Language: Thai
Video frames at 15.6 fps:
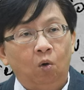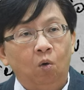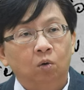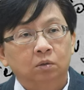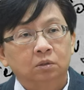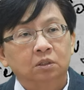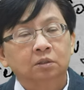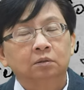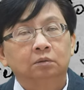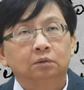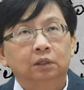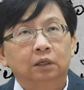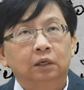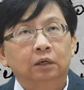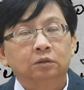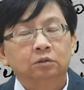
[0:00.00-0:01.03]
ระองค์ซึ่ง
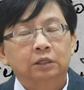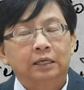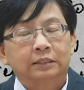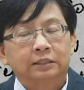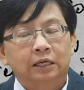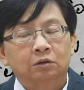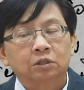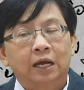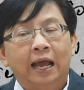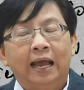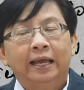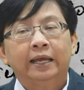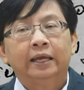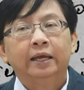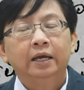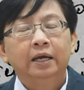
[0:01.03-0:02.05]
เขาเขาจะให้
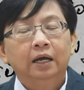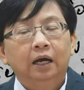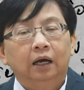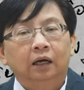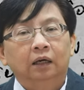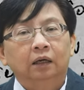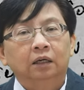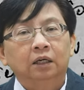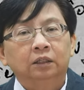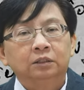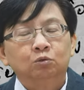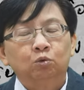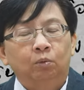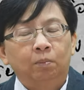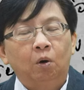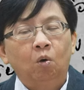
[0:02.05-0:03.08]
เงิน
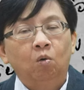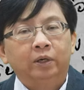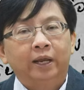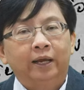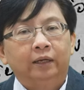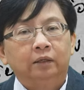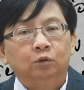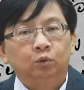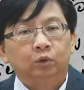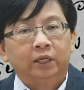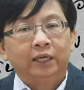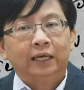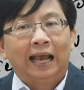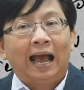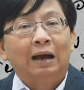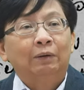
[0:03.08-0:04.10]
ส่วนพระองค์เนี่ยอยู่
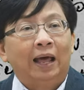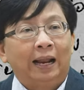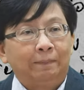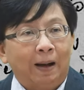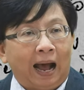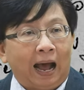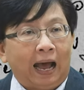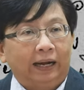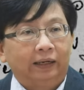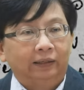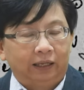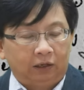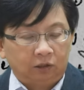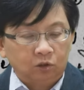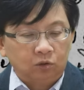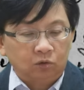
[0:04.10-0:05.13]
ที่เก้าล้านบาท
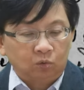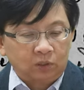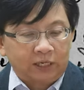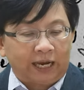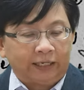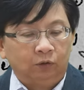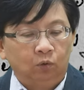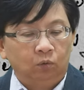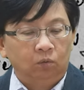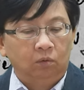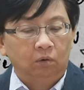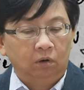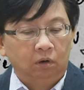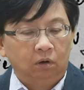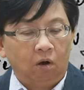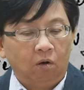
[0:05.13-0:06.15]
แต่ก็ทรงใช้ตรง
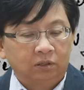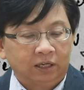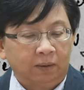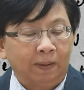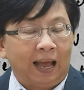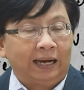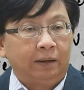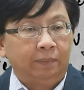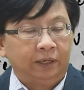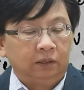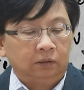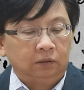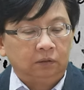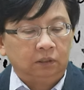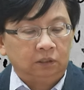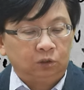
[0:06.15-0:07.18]
กองเสือป่าเนี่ยไป ห
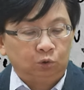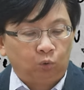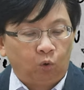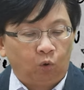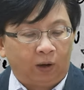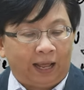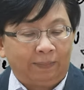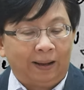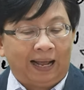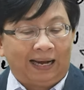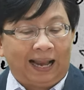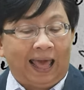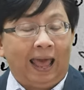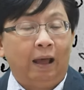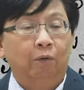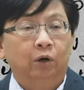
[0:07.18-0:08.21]
นึ่งจุดหก ล้านบาท
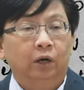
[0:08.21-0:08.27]
แล้ว